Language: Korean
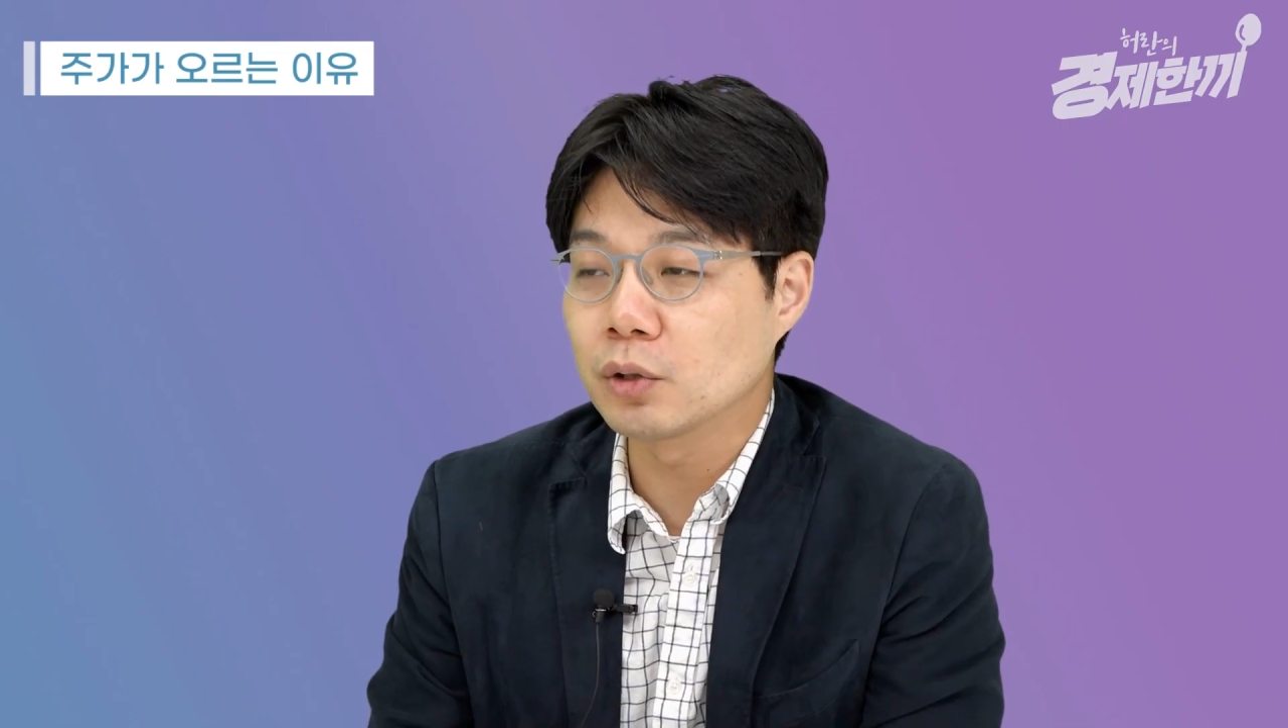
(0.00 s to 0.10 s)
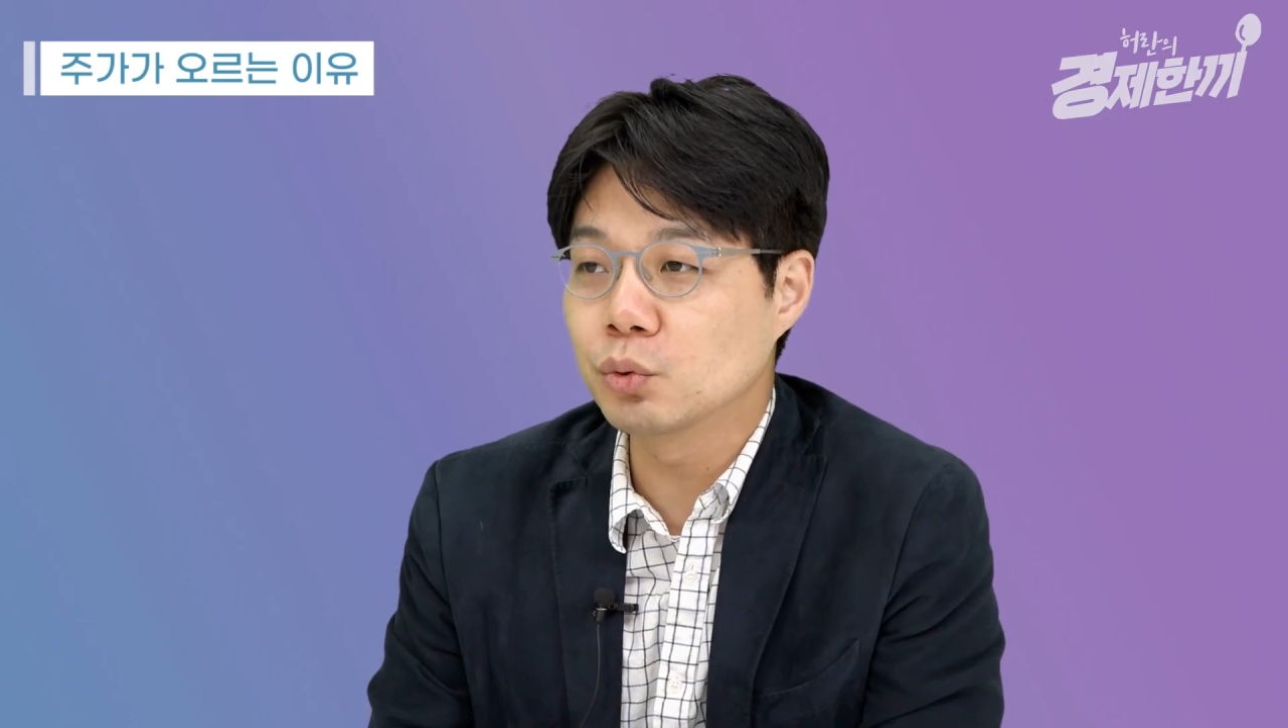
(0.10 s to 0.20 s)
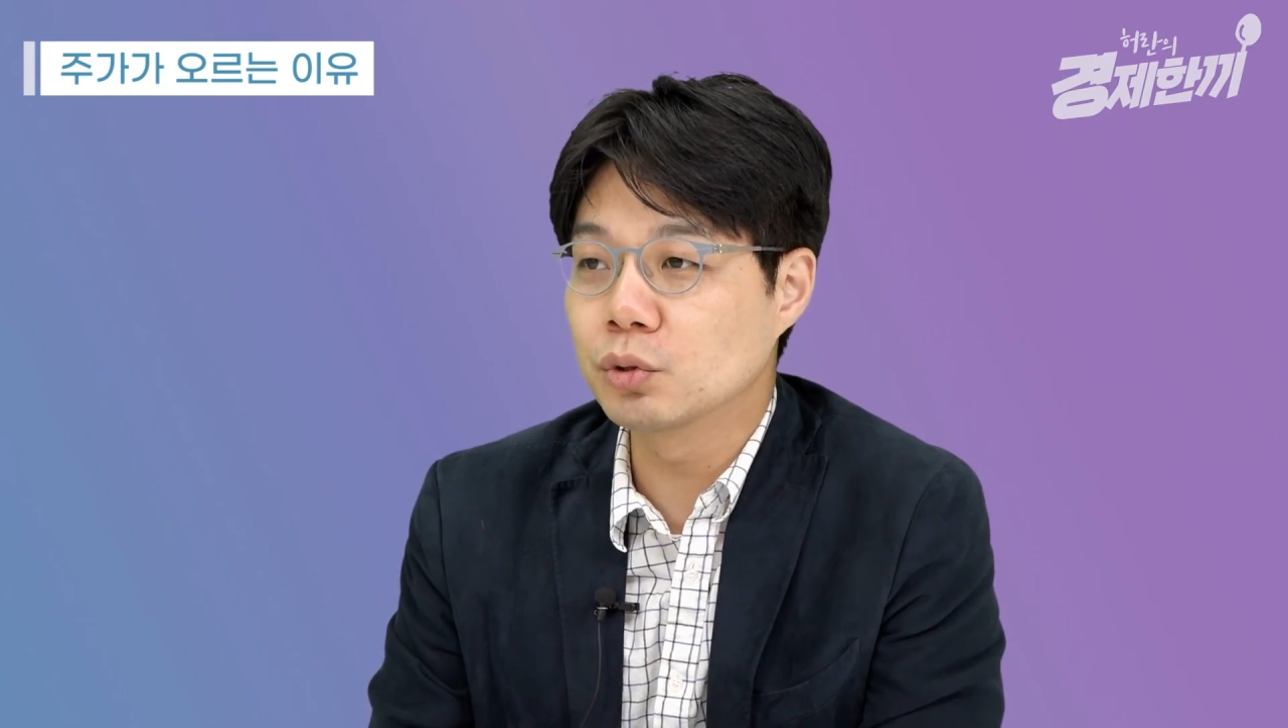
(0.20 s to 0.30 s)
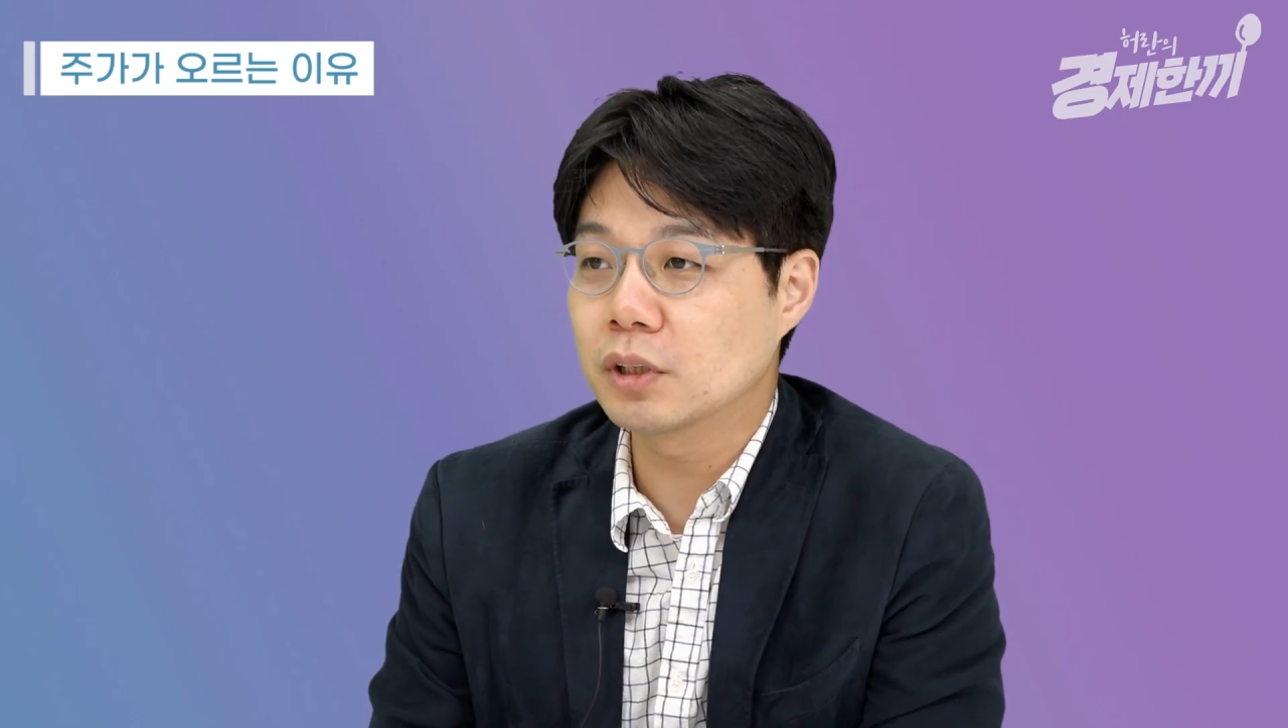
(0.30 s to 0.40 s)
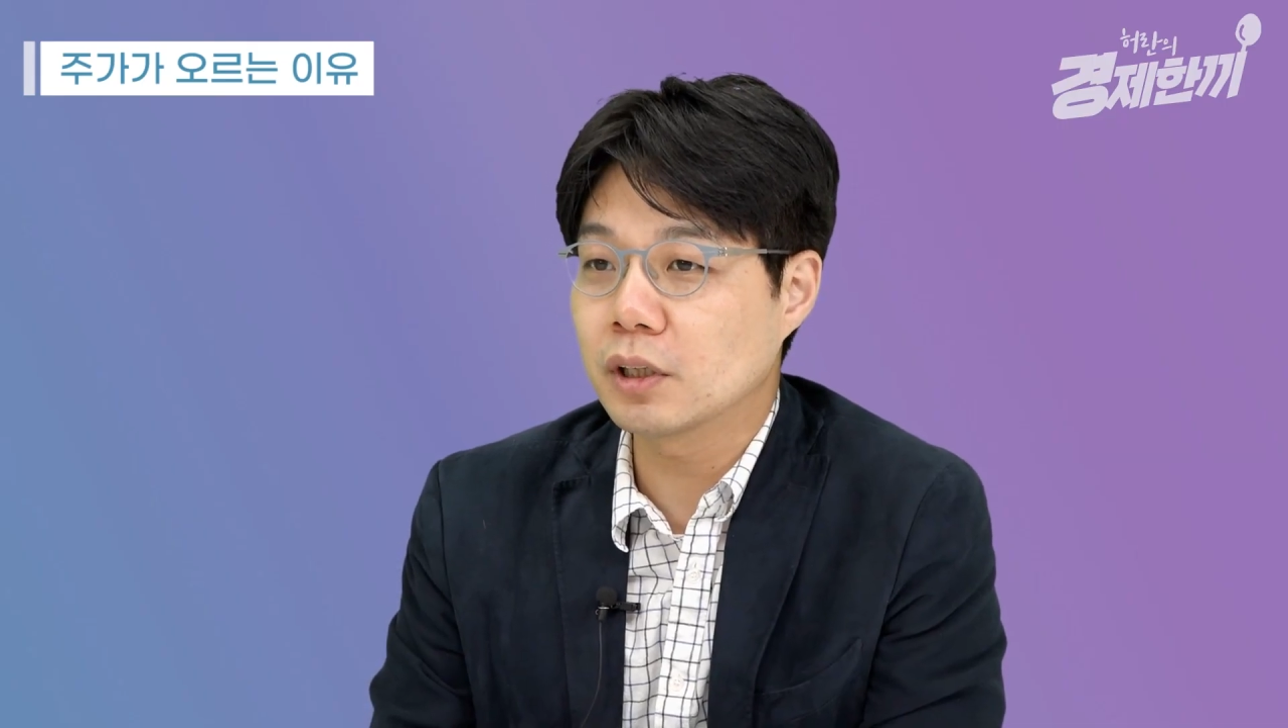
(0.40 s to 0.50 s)
안
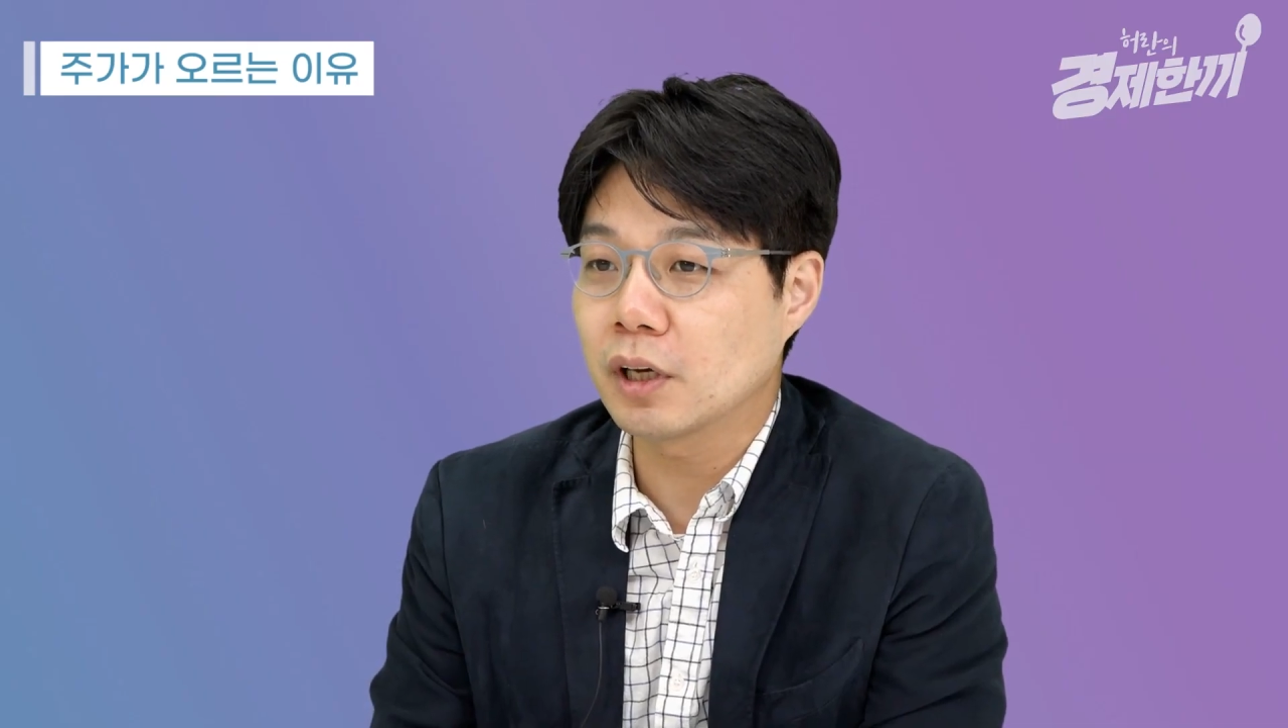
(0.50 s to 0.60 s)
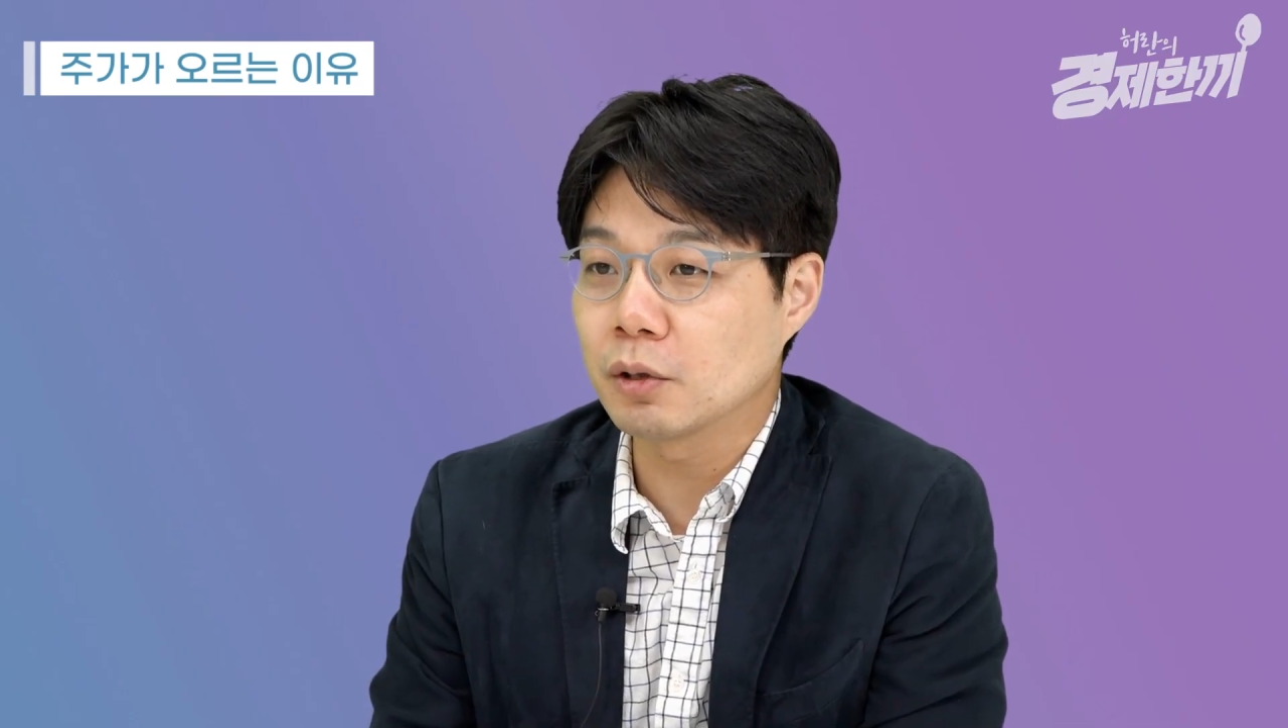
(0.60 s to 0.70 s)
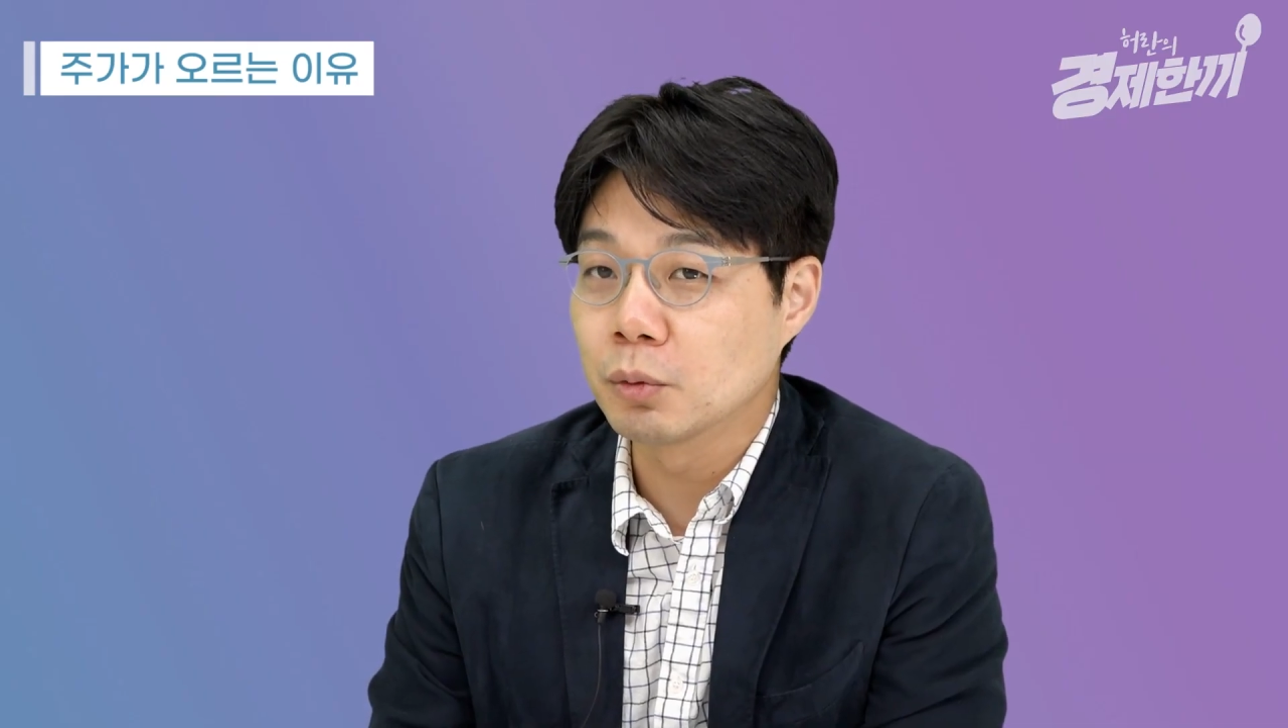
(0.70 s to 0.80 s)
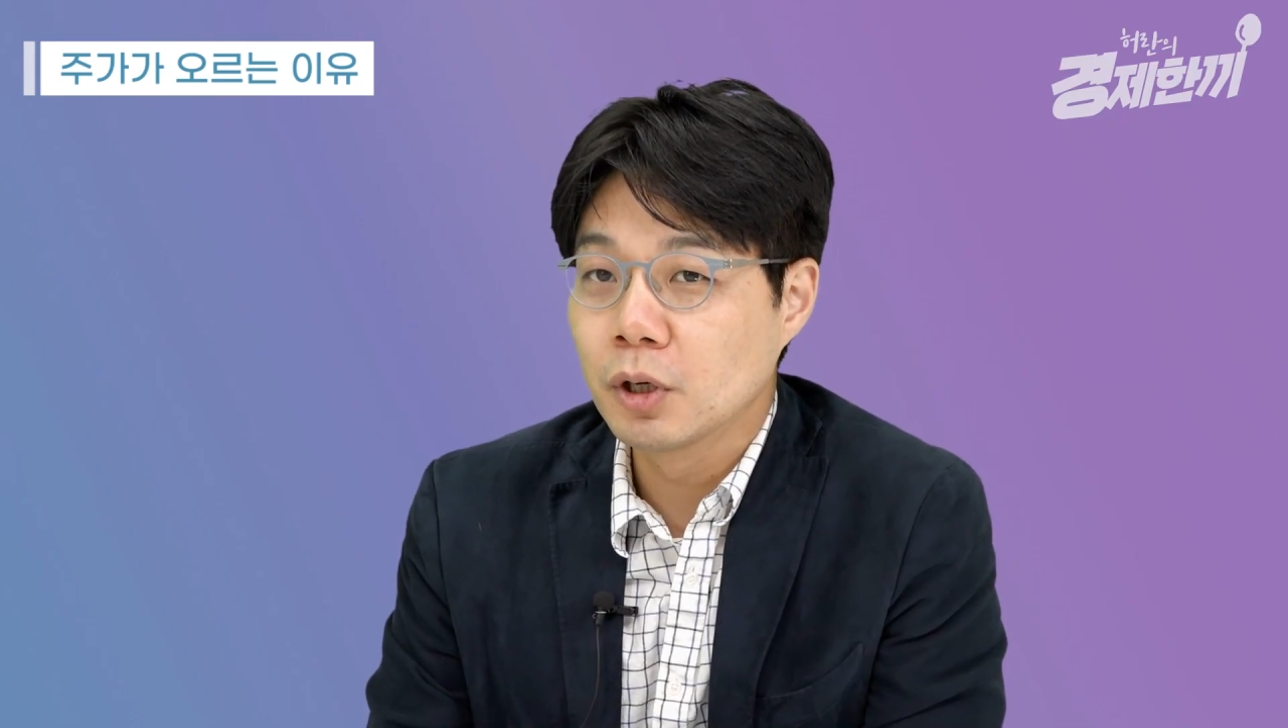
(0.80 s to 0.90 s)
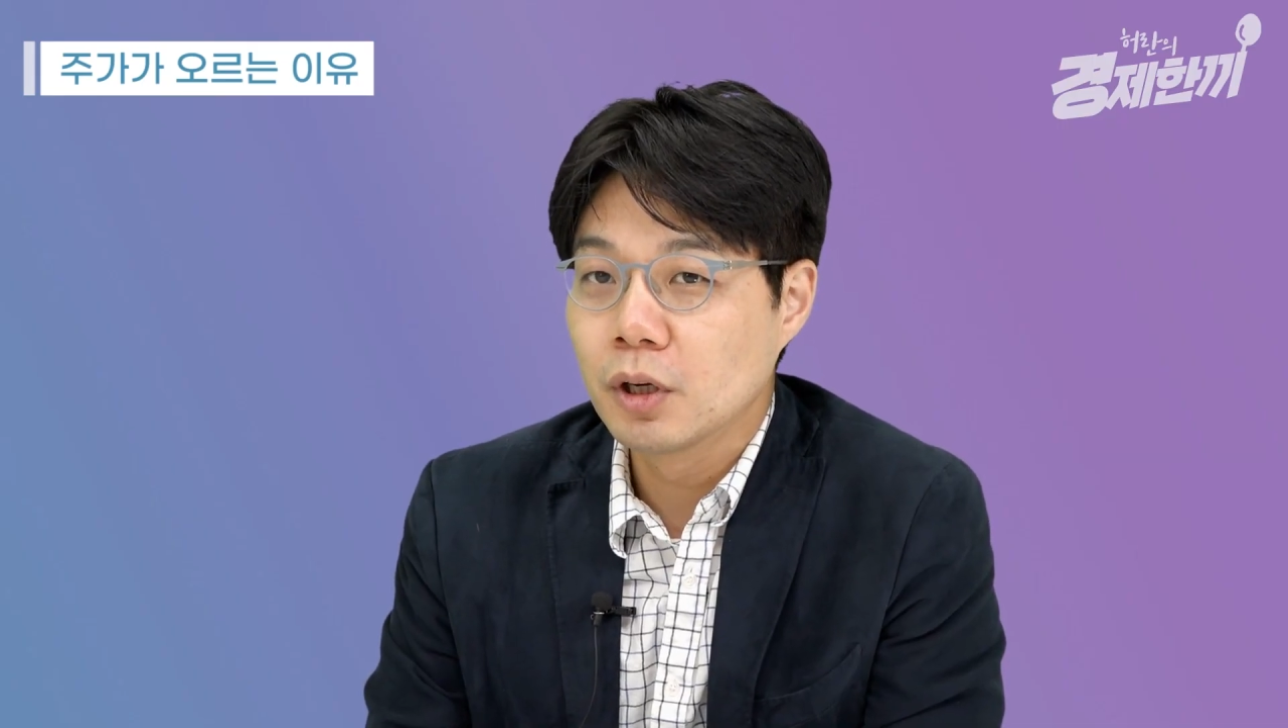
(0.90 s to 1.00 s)
좋으니까 야